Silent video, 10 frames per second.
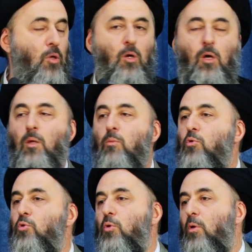لأن هذا
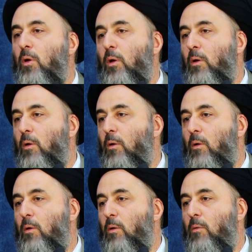مو شغله
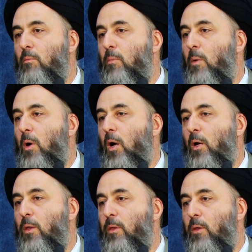
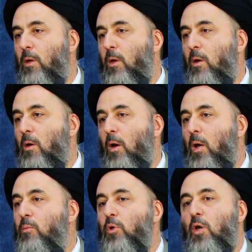المباحث
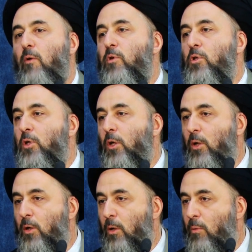
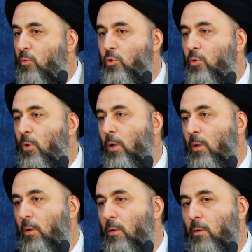الميتافيزيقية مو شغله
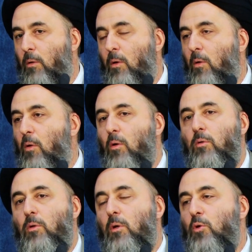
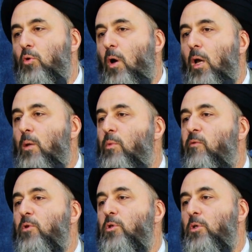أنت رجل عالم
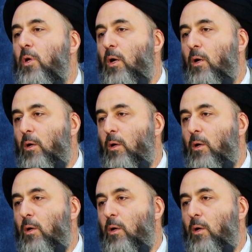بالفيزياء